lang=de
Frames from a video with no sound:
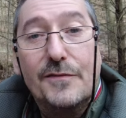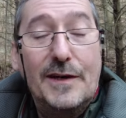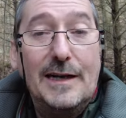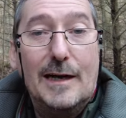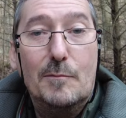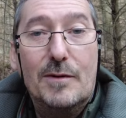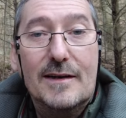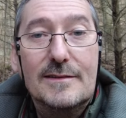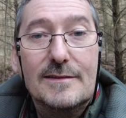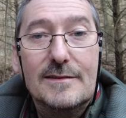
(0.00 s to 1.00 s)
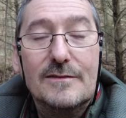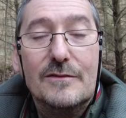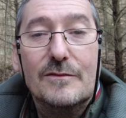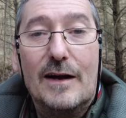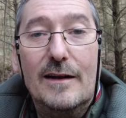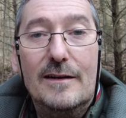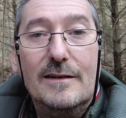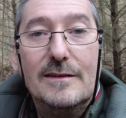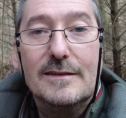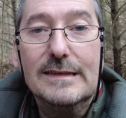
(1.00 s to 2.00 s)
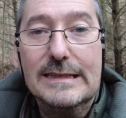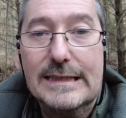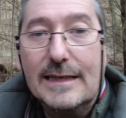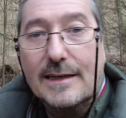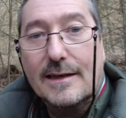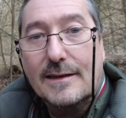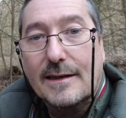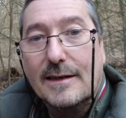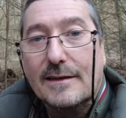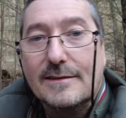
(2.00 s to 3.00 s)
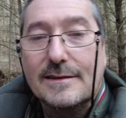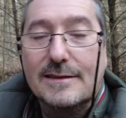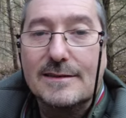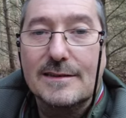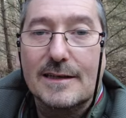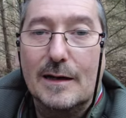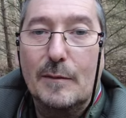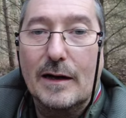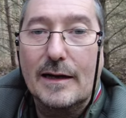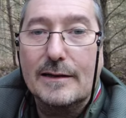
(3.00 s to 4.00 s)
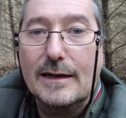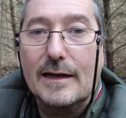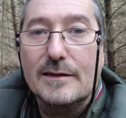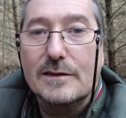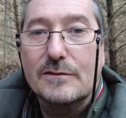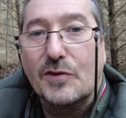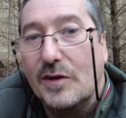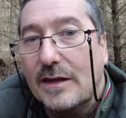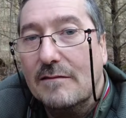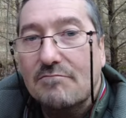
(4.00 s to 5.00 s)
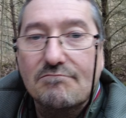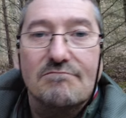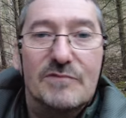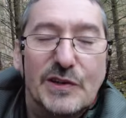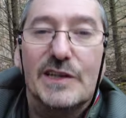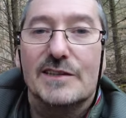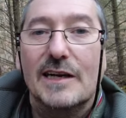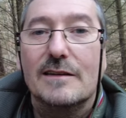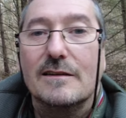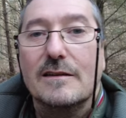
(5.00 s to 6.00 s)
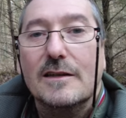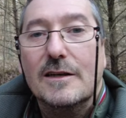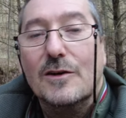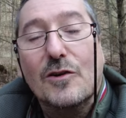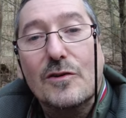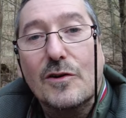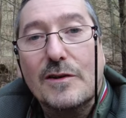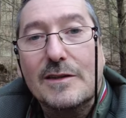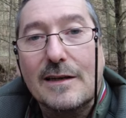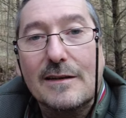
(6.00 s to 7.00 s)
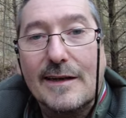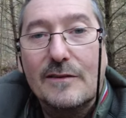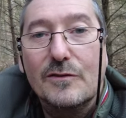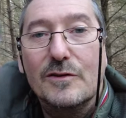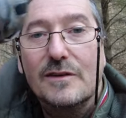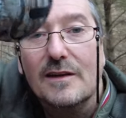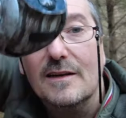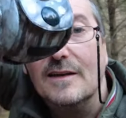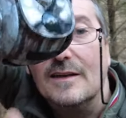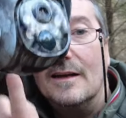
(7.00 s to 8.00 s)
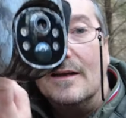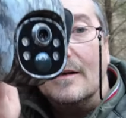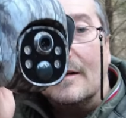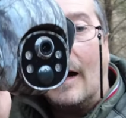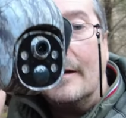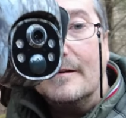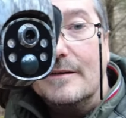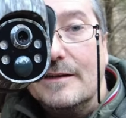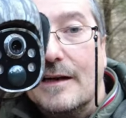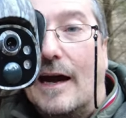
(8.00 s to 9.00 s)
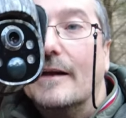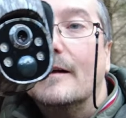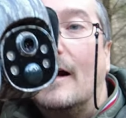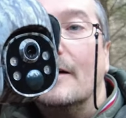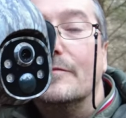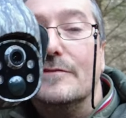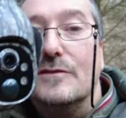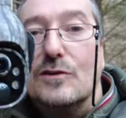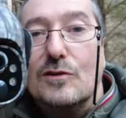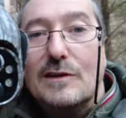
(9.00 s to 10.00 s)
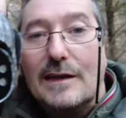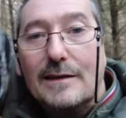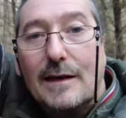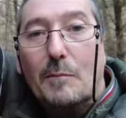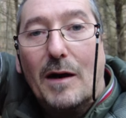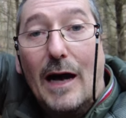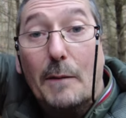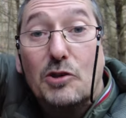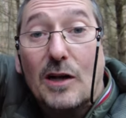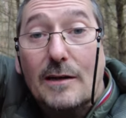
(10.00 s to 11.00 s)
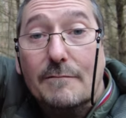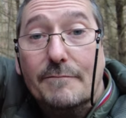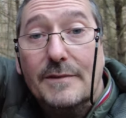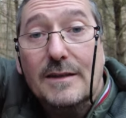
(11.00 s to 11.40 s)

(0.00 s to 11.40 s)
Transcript: fehl am Platz, weil jeder, der sich dieser Kamera nähert, von hinten, von der Seite und noch nicht entdeckt wird, kann hier reingreifen und kann die Kamera abschalten.